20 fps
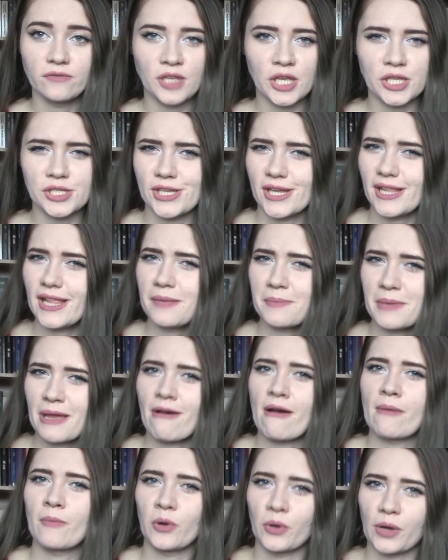w niedzielę
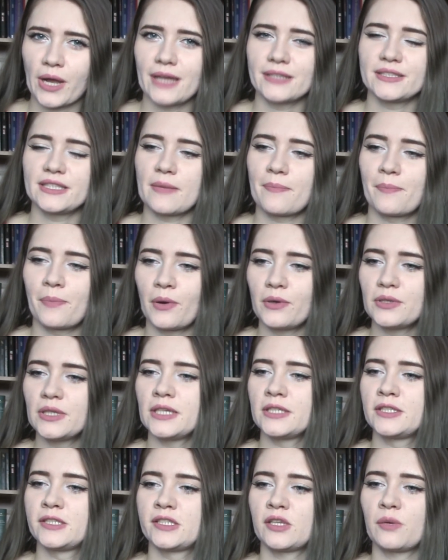miałam okazję
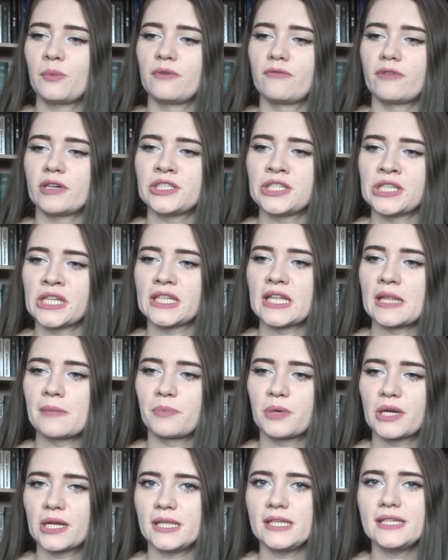podejść sobie właśnie na
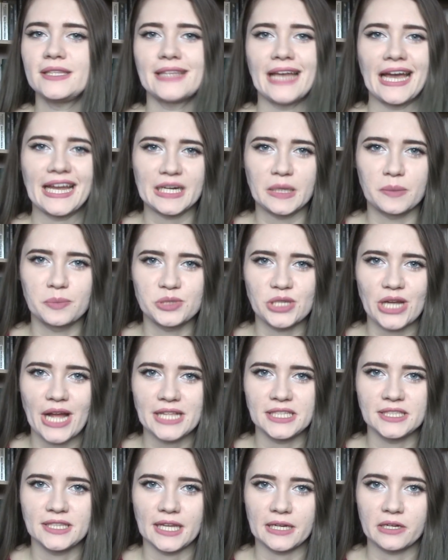ten pchlitarg przy
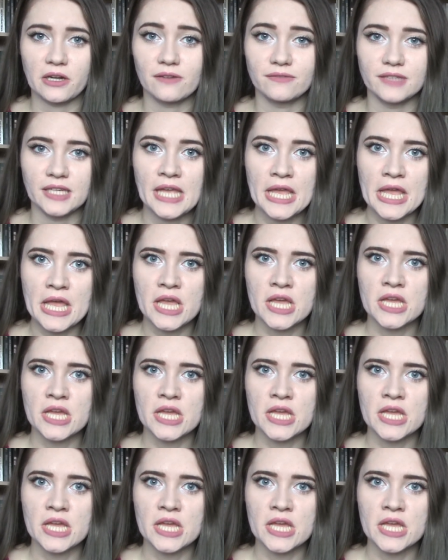hali targowej